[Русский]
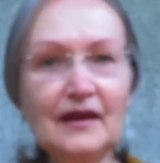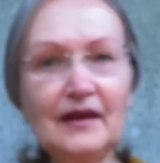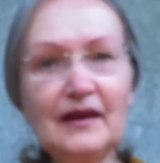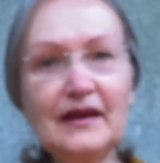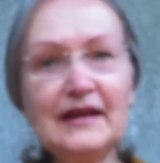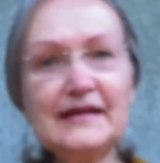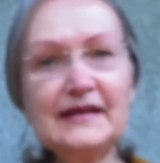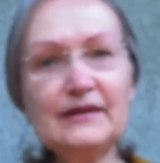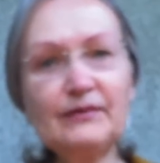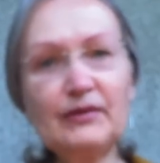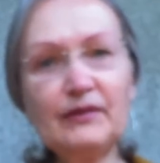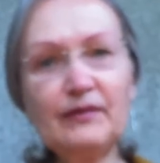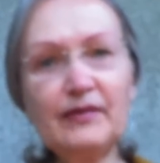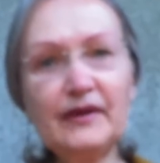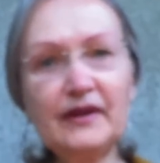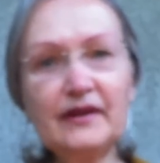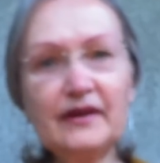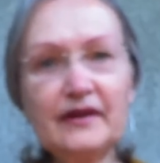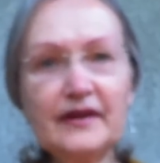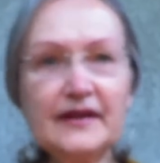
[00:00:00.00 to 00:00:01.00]
Если бы
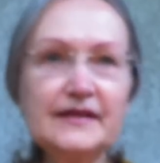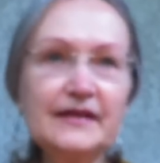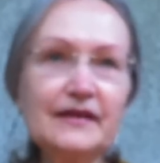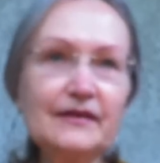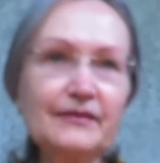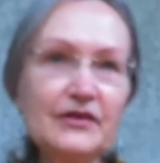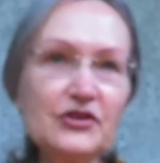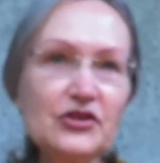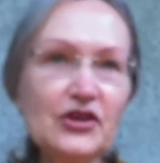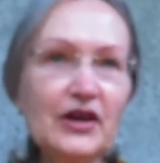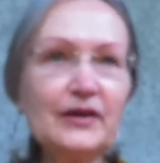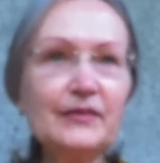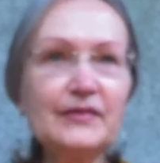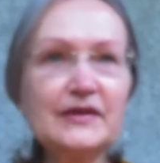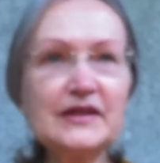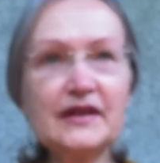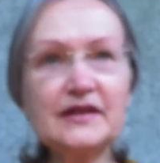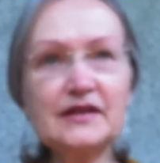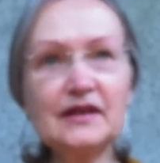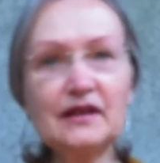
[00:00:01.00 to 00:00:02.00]
был рыцарь меча, я бы
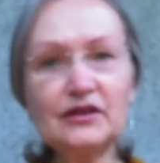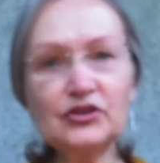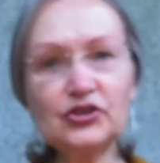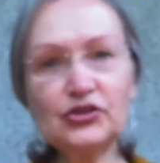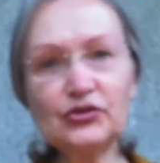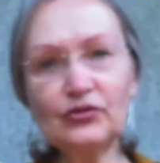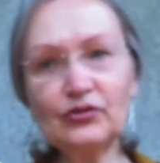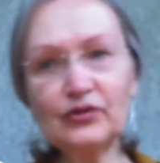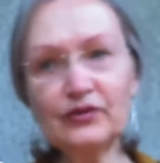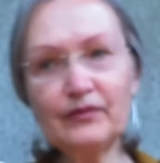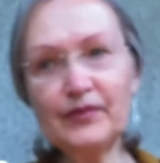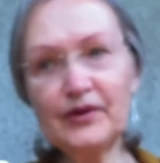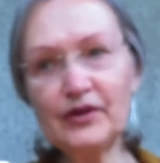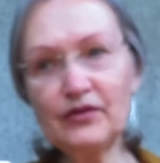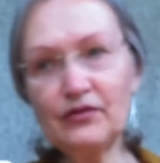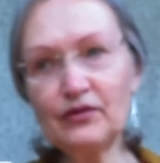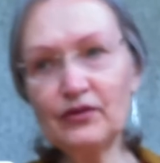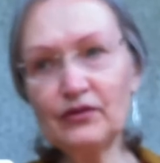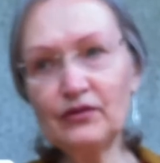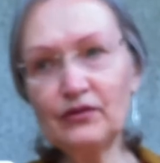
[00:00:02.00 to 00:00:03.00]
сказала, что он
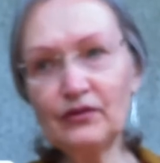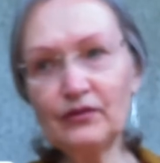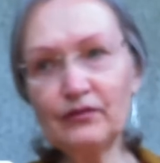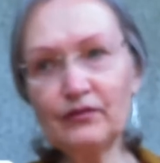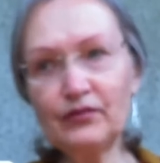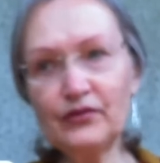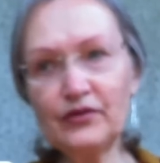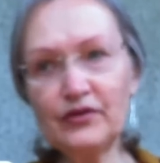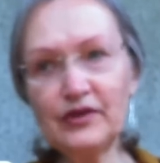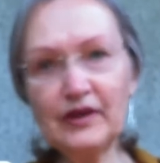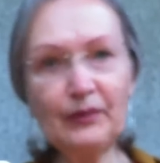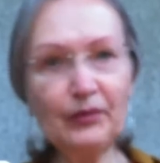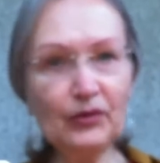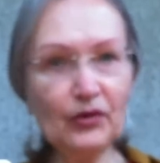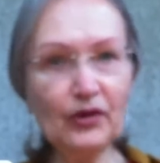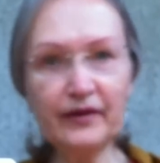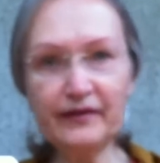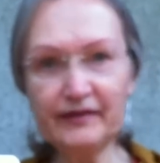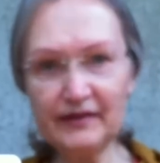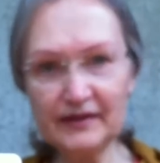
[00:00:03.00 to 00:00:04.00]
придет, но он будет себя
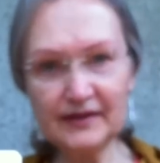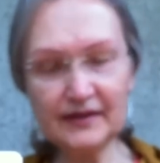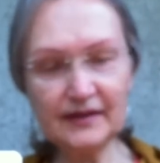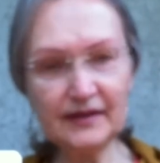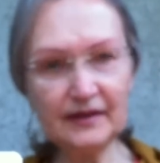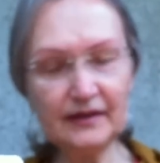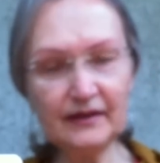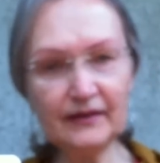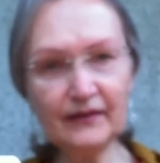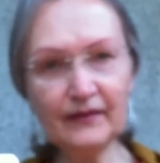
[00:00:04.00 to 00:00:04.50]
плохо вести.